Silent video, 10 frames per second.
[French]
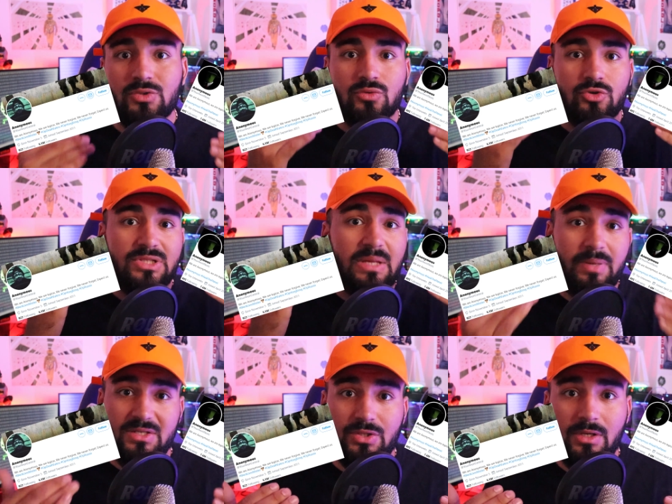Ce sont juste des
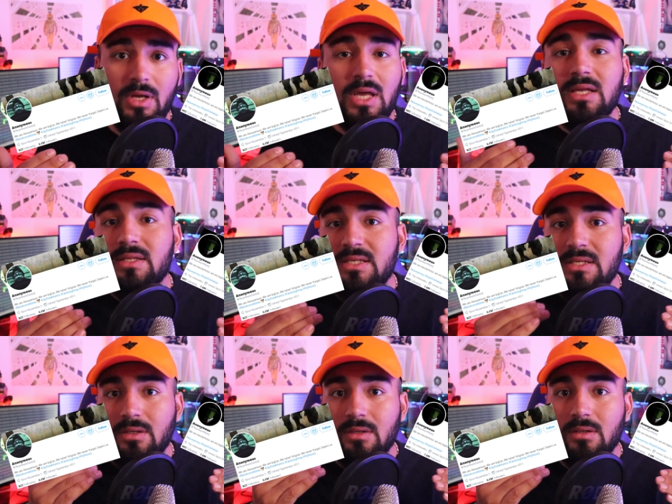personnes
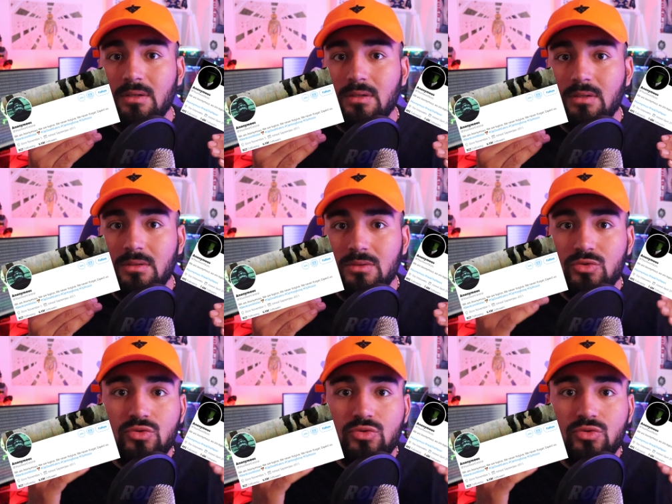qui euh,